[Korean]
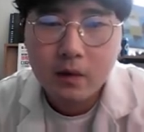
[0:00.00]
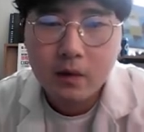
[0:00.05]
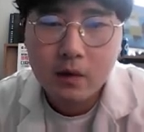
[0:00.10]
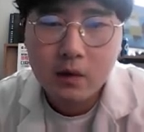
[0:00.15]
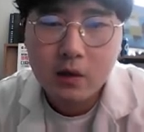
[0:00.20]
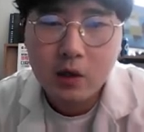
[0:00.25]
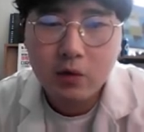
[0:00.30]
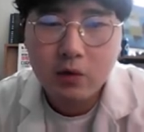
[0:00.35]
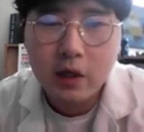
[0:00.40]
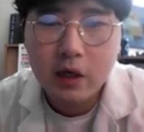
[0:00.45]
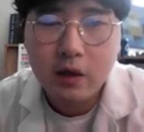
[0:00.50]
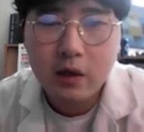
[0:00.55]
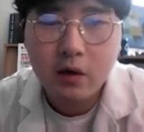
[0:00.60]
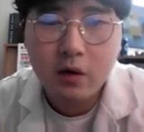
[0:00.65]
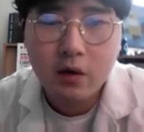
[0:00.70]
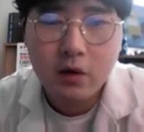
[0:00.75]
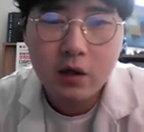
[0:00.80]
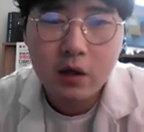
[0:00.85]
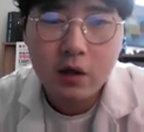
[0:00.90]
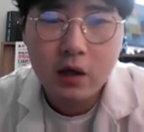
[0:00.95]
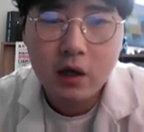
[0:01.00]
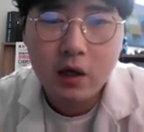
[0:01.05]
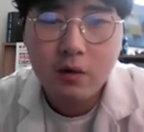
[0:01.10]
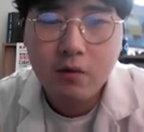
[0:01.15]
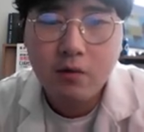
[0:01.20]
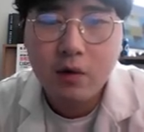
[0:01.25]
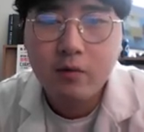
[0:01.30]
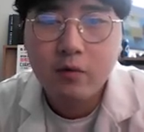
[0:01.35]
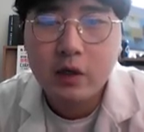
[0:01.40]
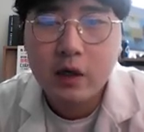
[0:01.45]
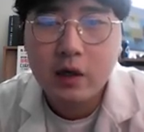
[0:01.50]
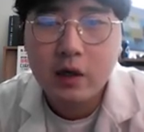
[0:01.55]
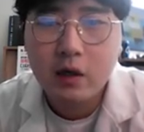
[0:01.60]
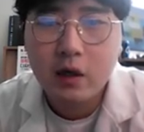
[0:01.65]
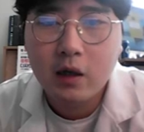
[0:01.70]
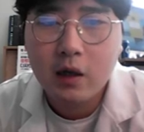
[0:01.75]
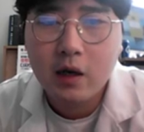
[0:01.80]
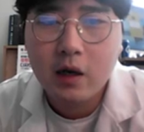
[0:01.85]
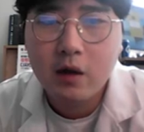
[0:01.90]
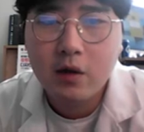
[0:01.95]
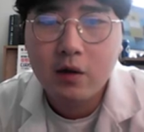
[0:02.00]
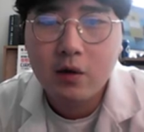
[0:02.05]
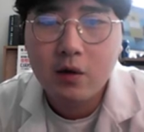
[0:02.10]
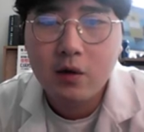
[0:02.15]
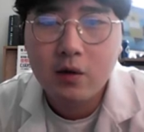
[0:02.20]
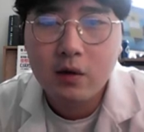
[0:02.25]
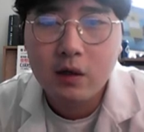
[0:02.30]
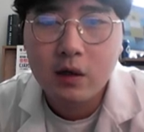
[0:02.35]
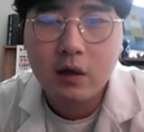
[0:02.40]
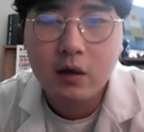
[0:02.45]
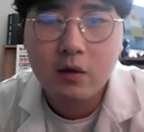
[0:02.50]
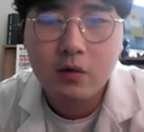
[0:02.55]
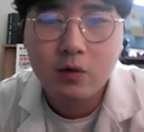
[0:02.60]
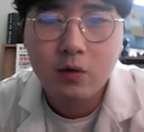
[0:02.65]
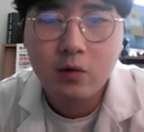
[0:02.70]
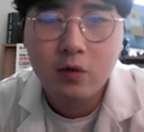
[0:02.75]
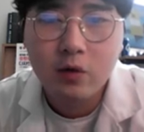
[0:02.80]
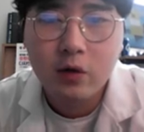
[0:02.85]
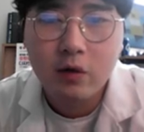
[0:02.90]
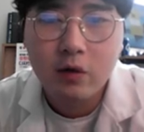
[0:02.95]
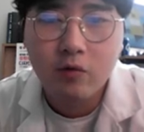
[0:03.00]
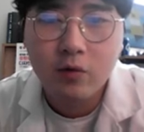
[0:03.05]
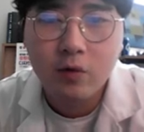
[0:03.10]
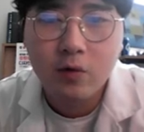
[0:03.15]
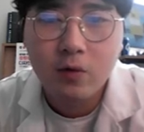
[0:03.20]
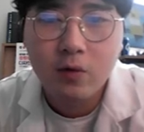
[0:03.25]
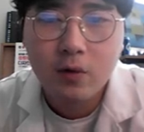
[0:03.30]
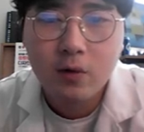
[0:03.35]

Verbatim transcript: 정위라는 거는 이제 외부 자극에 따라서 이제 조율된 운동.